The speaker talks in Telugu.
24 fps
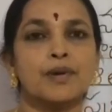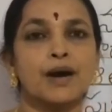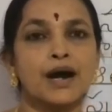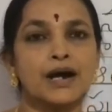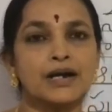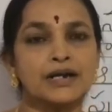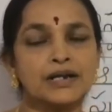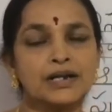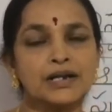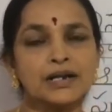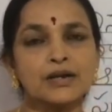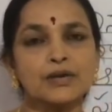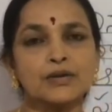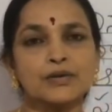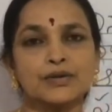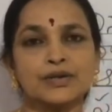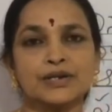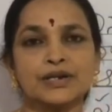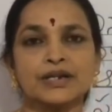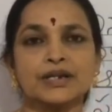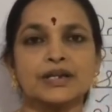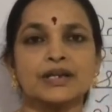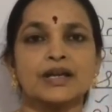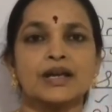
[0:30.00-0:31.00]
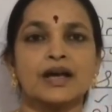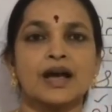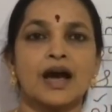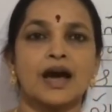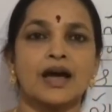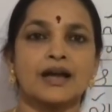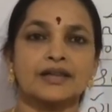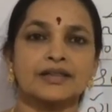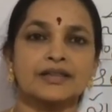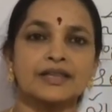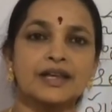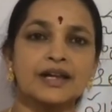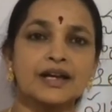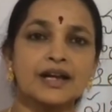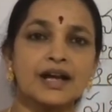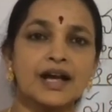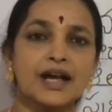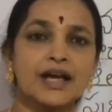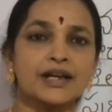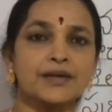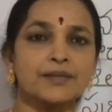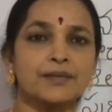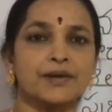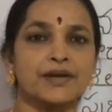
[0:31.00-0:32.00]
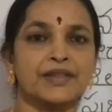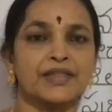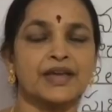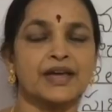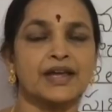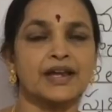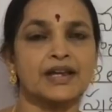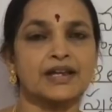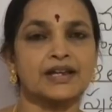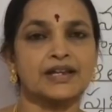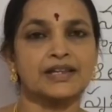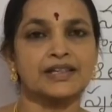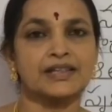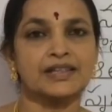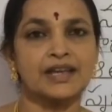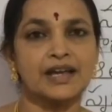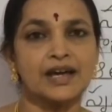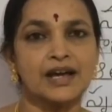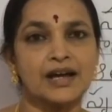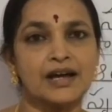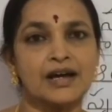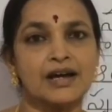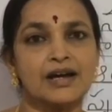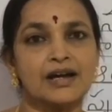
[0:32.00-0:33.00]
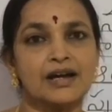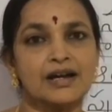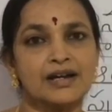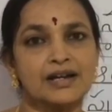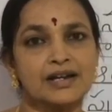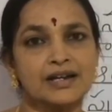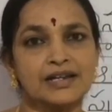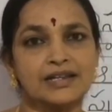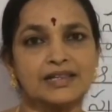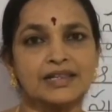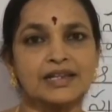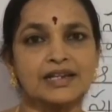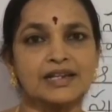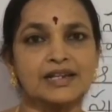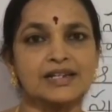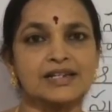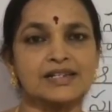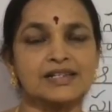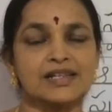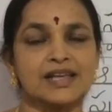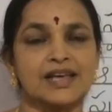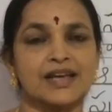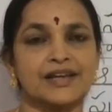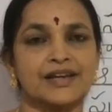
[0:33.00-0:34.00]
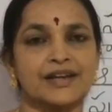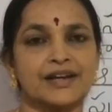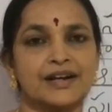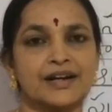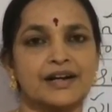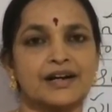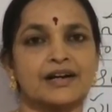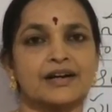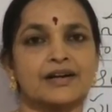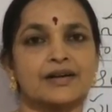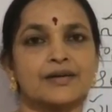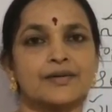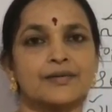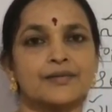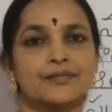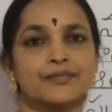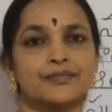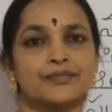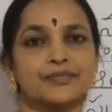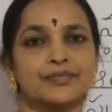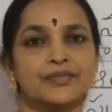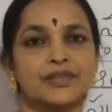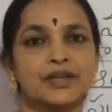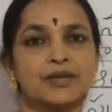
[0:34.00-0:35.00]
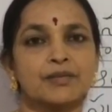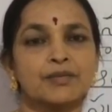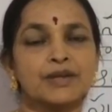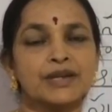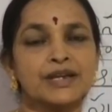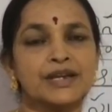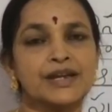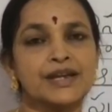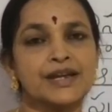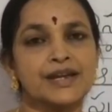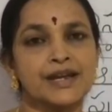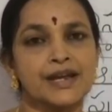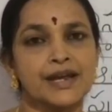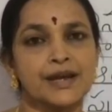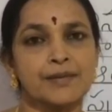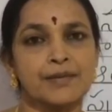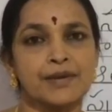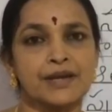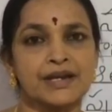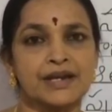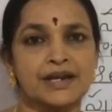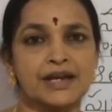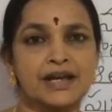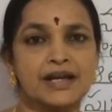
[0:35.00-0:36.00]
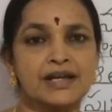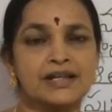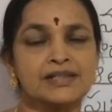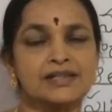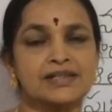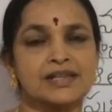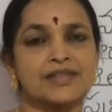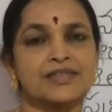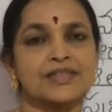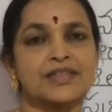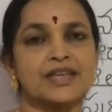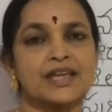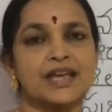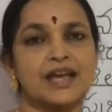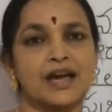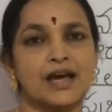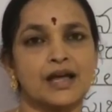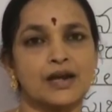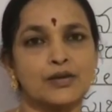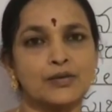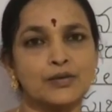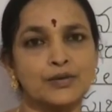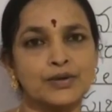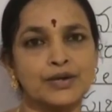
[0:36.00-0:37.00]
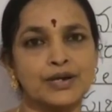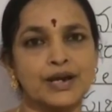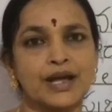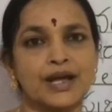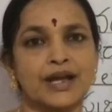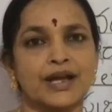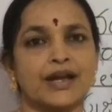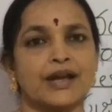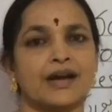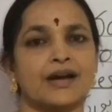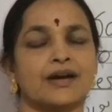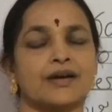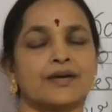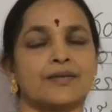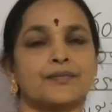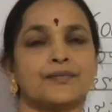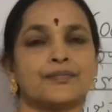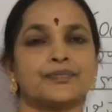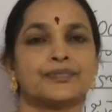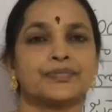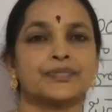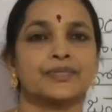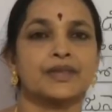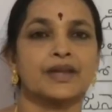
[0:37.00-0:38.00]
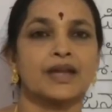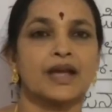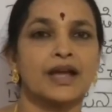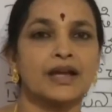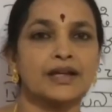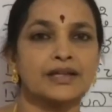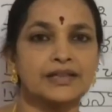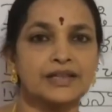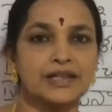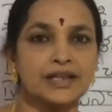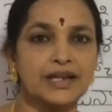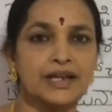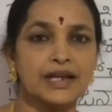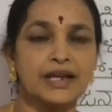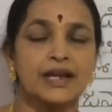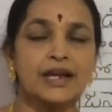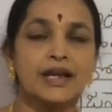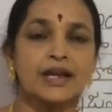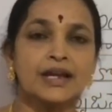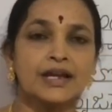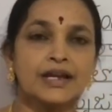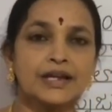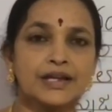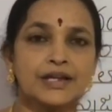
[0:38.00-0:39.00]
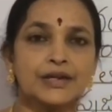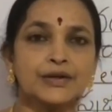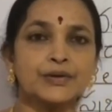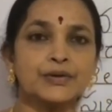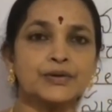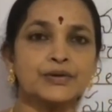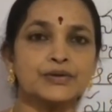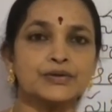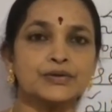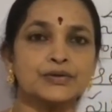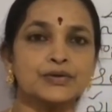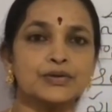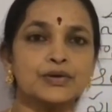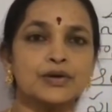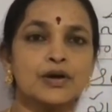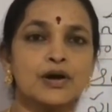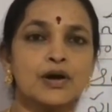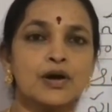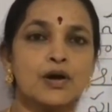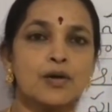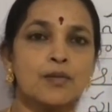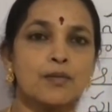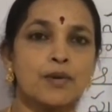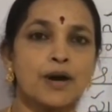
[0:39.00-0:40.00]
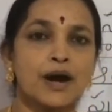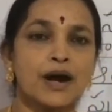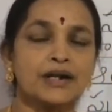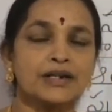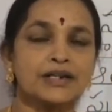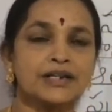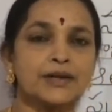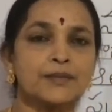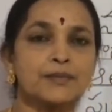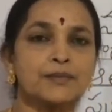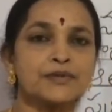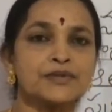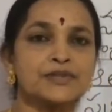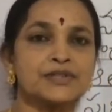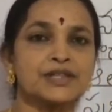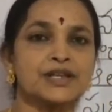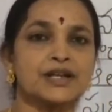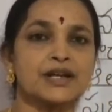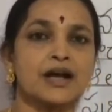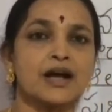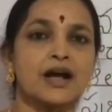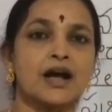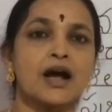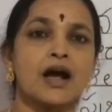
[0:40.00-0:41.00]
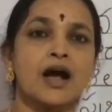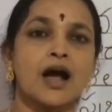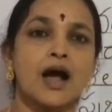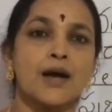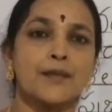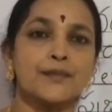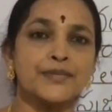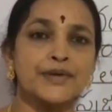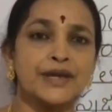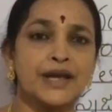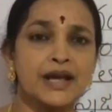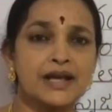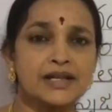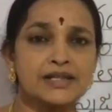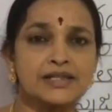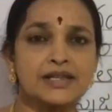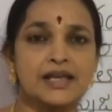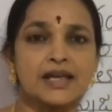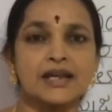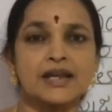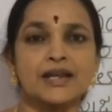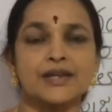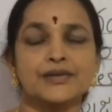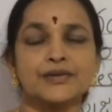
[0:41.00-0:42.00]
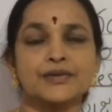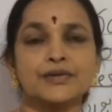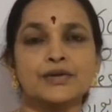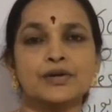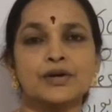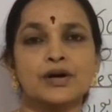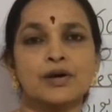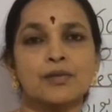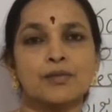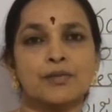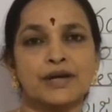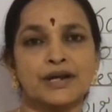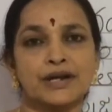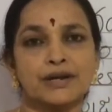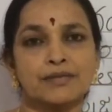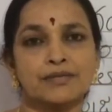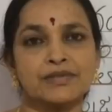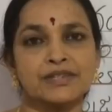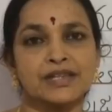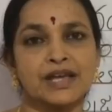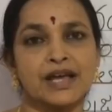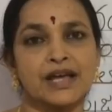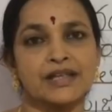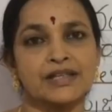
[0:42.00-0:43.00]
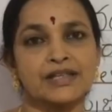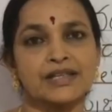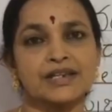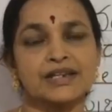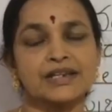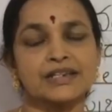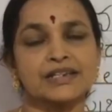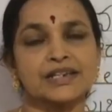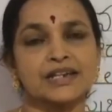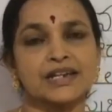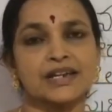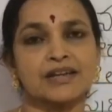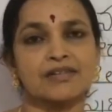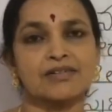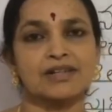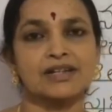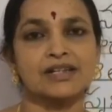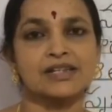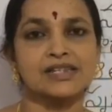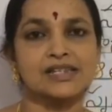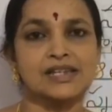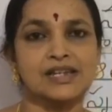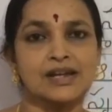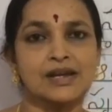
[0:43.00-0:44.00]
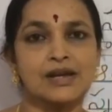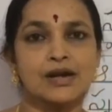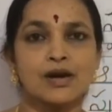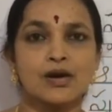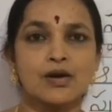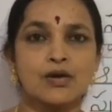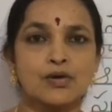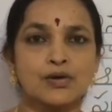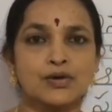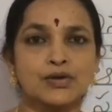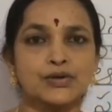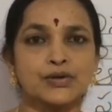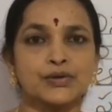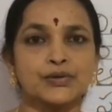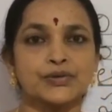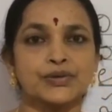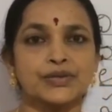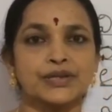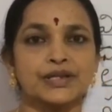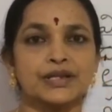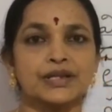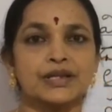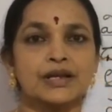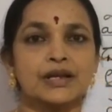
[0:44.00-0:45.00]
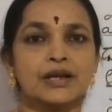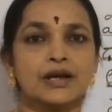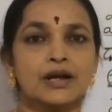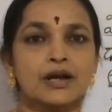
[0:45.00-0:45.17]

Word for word: పాఠంలోని అర్థం కాని పదాల కింద గీత గీశారా మీకు ఇంకేమైనా సందేహాలు ఉన్నాయా అయితే ఈరోజు పాఠ్యపుస్తక అభ్యాసాలను మనం సాధన చేయవలసి ఉంటుంది